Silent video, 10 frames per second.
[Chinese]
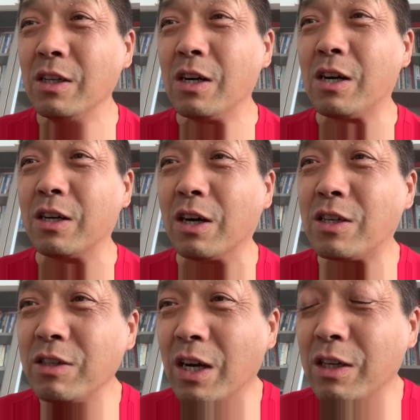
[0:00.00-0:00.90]
和
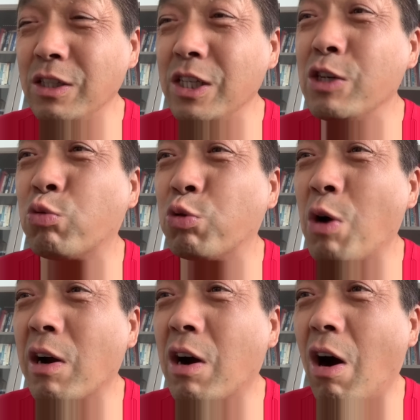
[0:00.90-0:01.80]
尚也跟尼姑
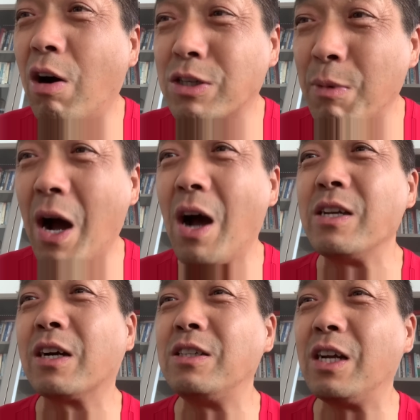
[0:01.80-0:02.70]
乱搞，是吧？
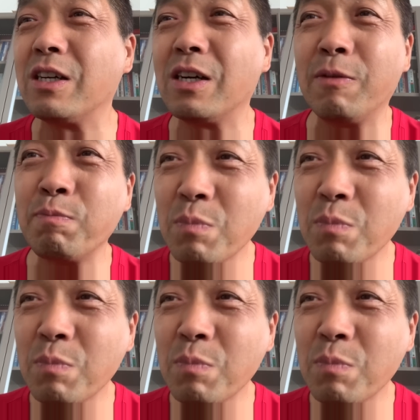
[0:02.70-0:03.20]
也跟这个